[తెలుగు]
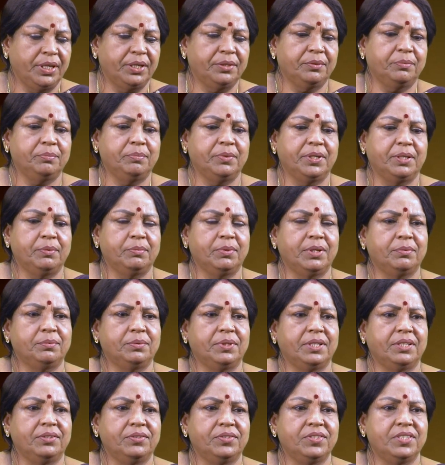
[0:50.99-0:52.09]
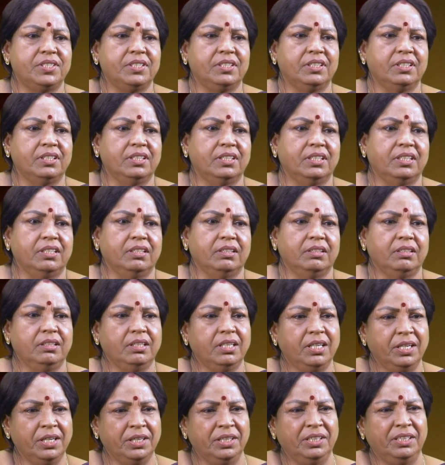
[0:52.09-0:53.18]
మేకప్ మ్యాన్ పాపం ఆయన వచ్చి
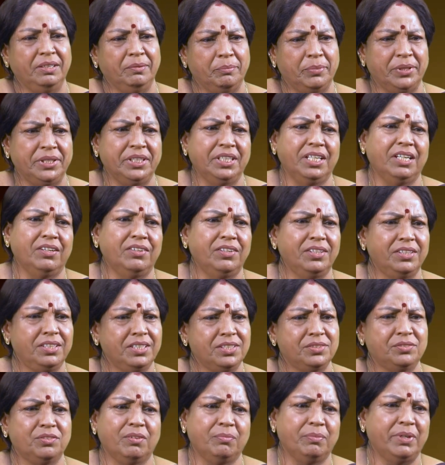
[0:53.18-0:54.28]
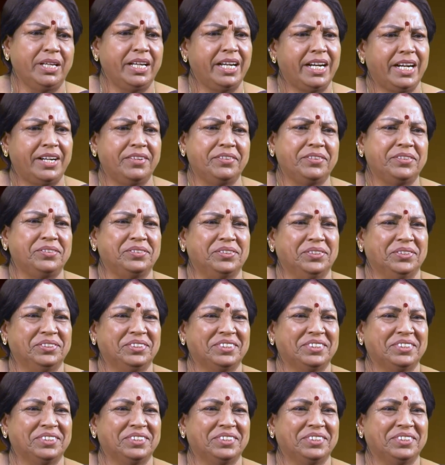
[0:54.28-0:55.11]
ఇబ్బందిగా ఉంటే తీసుకోమ్మా ఏడవకు